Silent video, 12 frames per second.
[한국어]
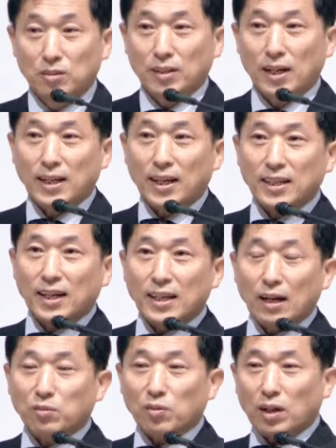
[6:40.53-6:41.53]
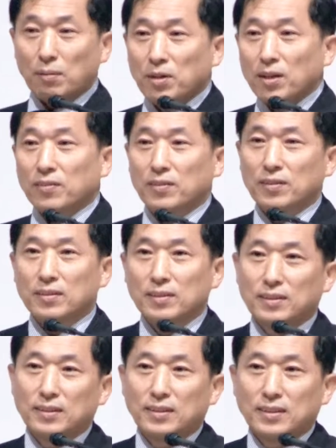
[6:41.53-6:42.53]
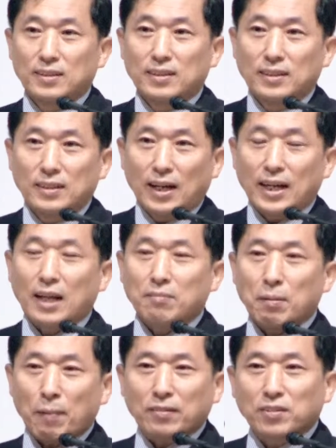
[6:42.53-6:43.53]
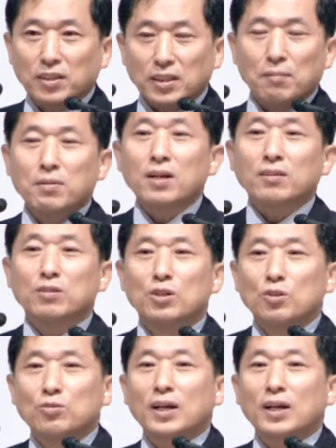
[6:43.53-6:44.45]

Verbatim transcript: 우리가 하나님과 약속하면 하나님의 백성이 되면